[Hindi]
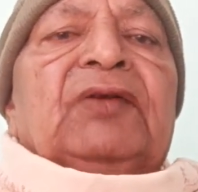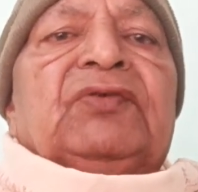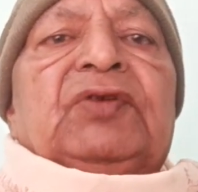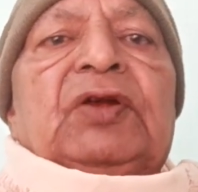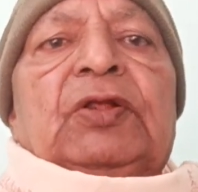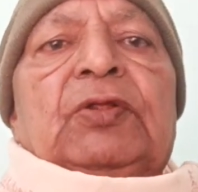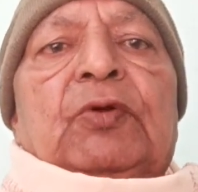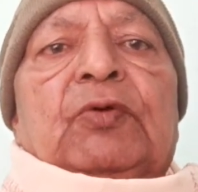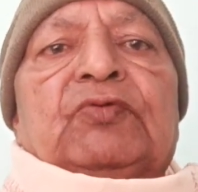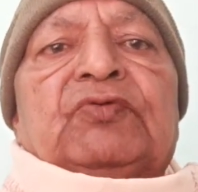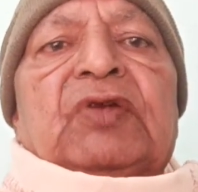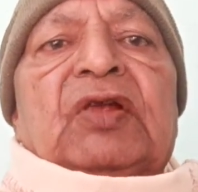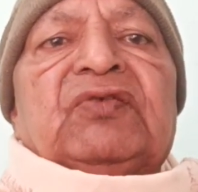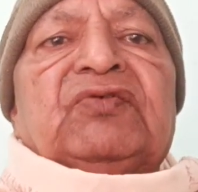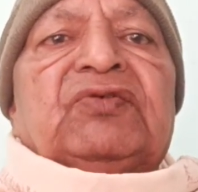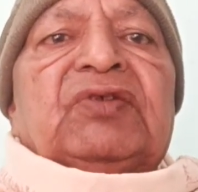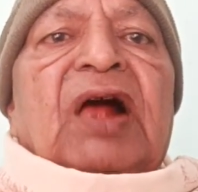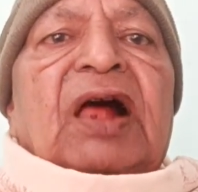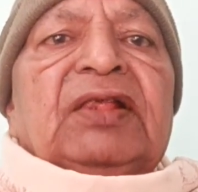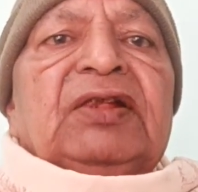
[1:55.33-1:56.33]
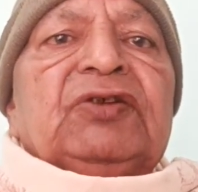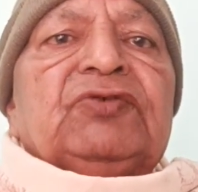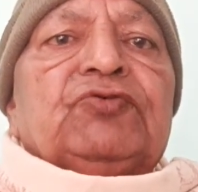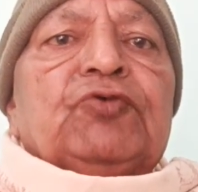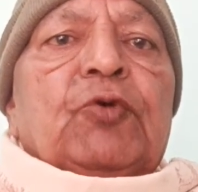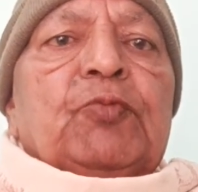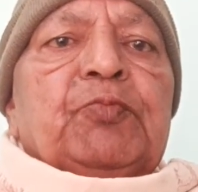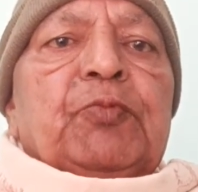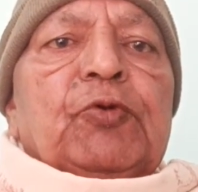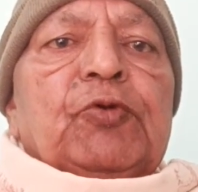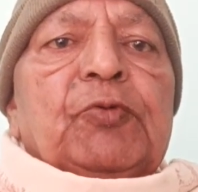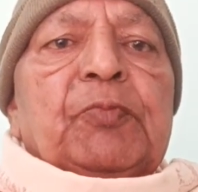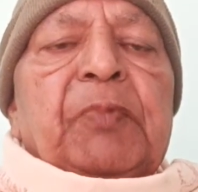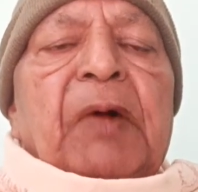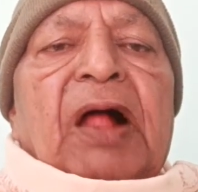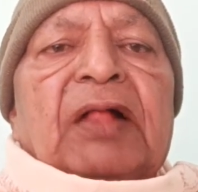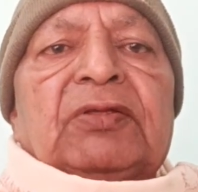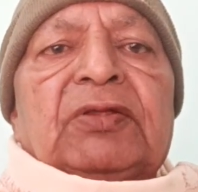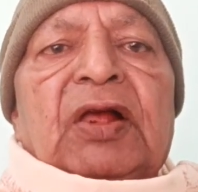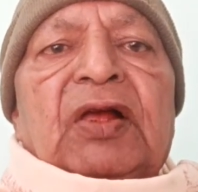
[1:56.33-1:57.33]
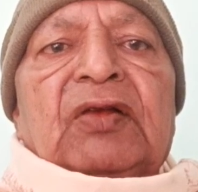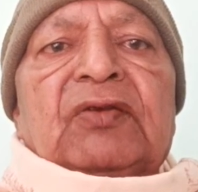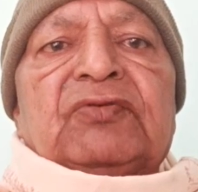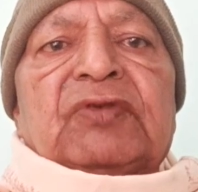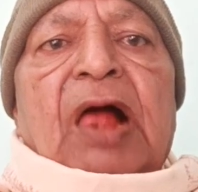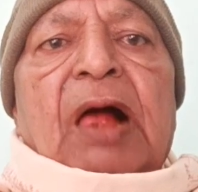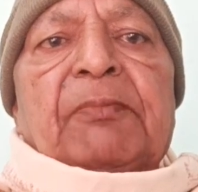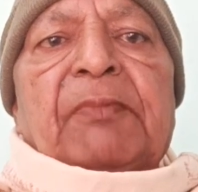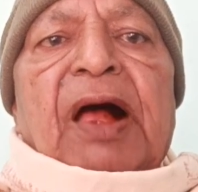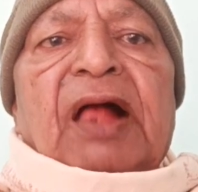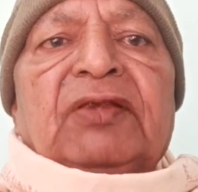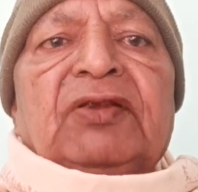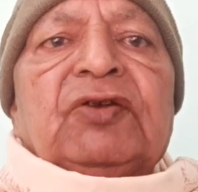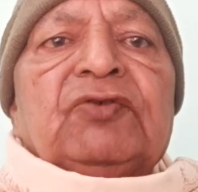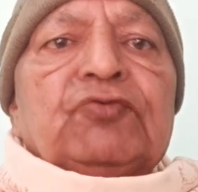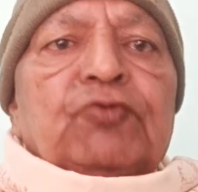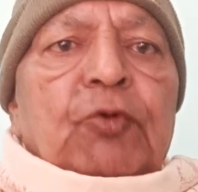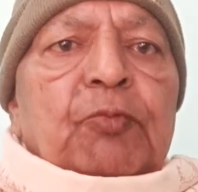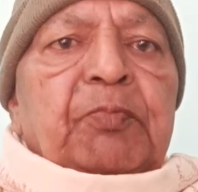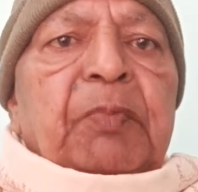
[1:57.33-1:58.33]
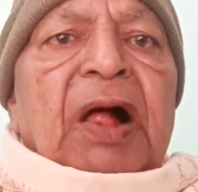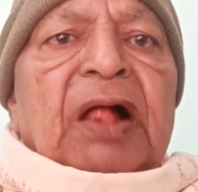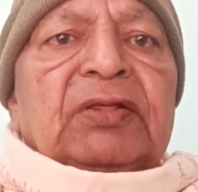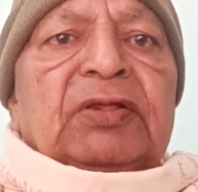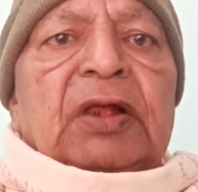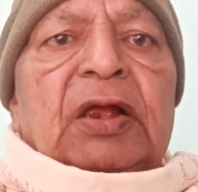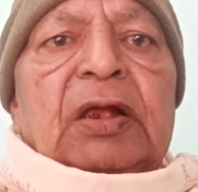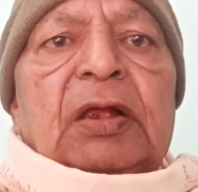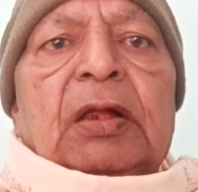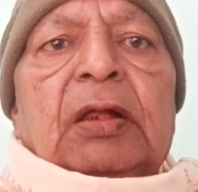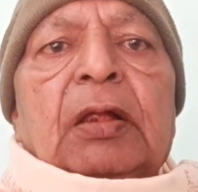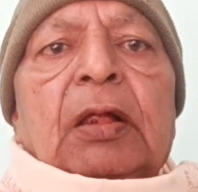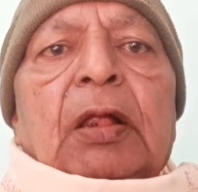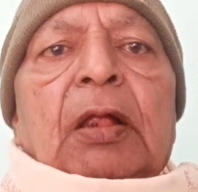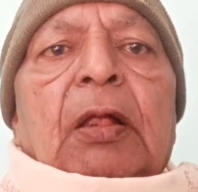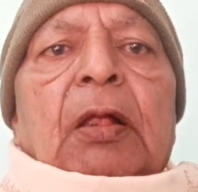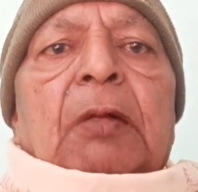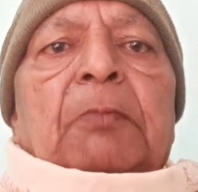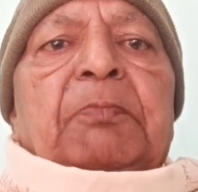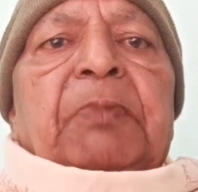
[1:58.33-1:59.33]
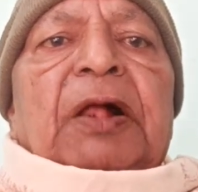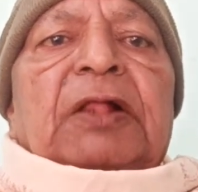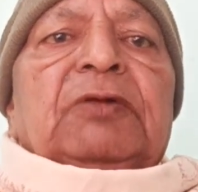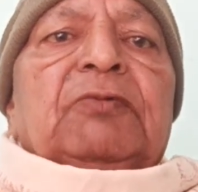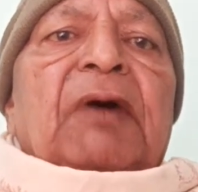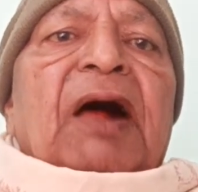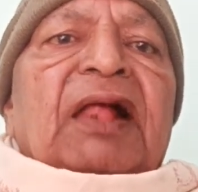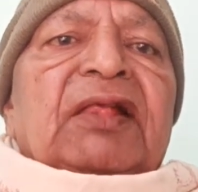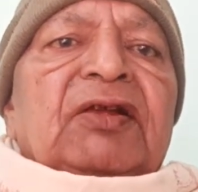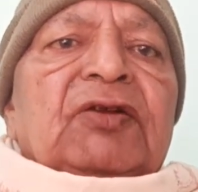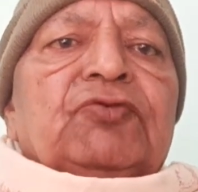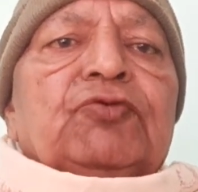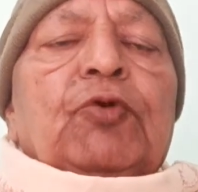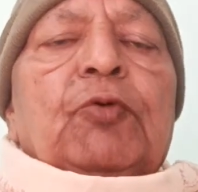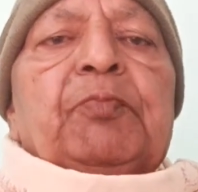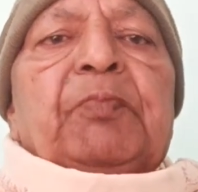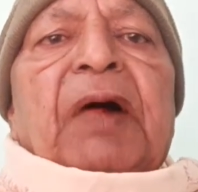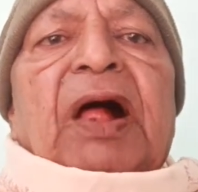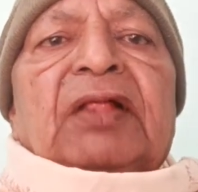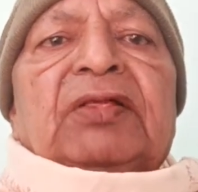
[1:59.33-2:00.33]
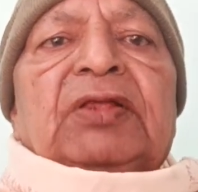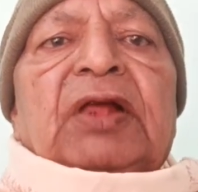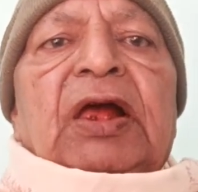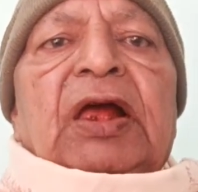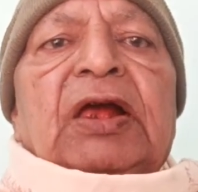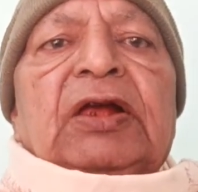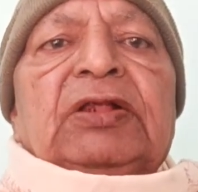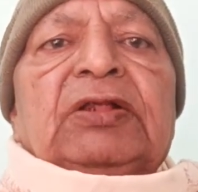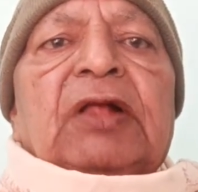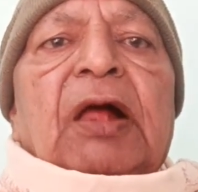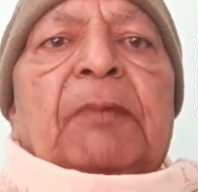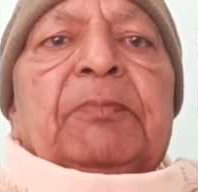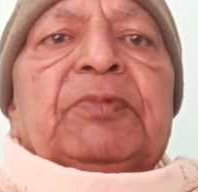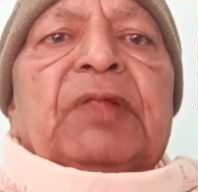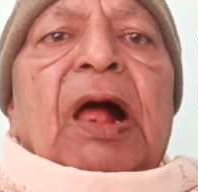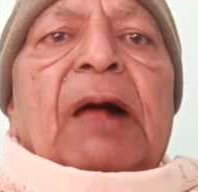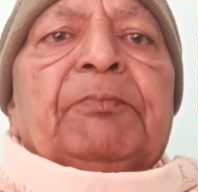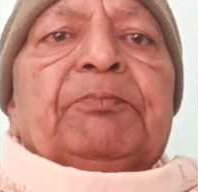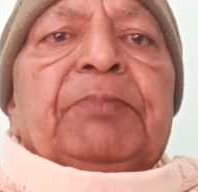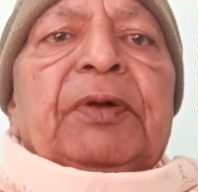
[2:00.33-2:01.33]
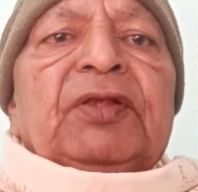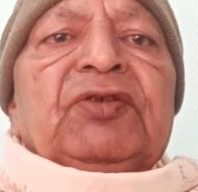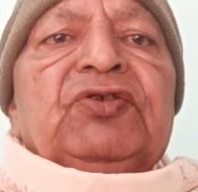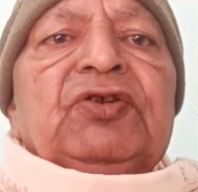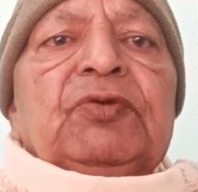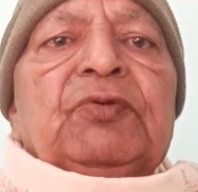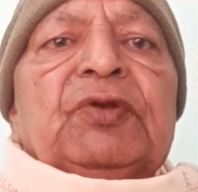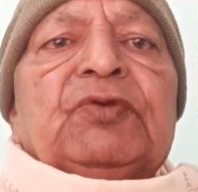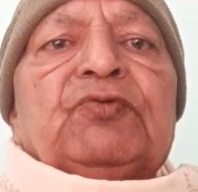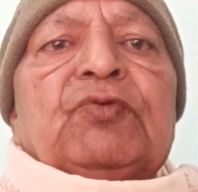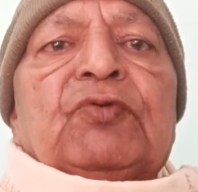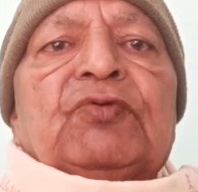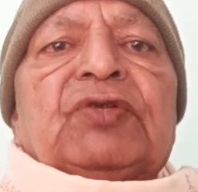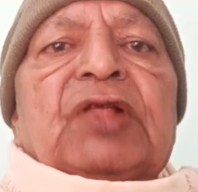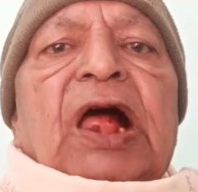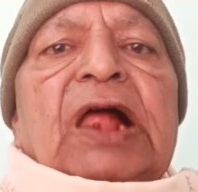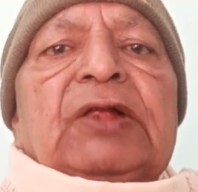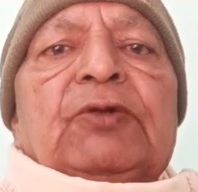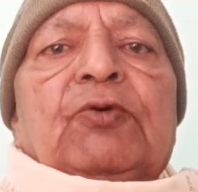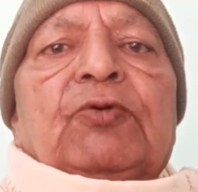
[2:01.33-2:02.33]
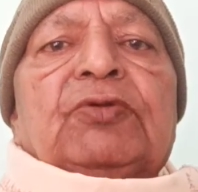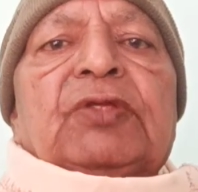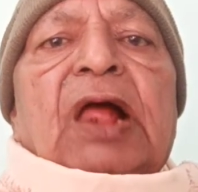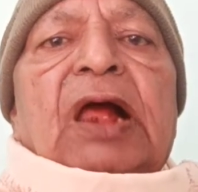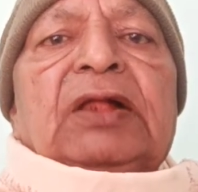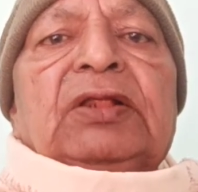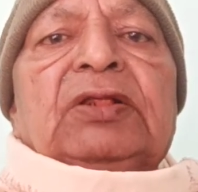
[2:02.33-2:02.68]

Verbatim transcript: ऐसे लोग संसारिक सुख पूर्ण पाते हैं सामाजिक सुख पाते हैं पारिवारिक सुख पाते हैं इनका दाम्पत्य जीवन सुखदायी होता